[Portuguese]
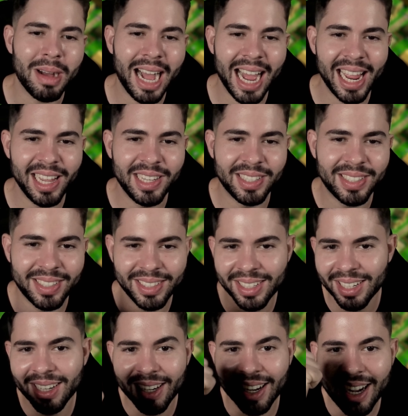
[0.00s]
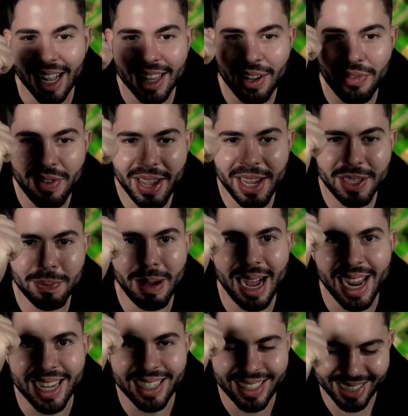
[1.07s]
Mais! Cada vez
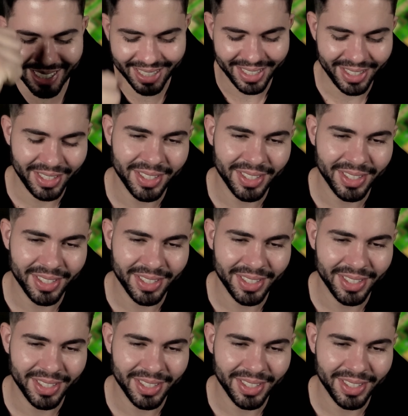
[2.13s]
mais!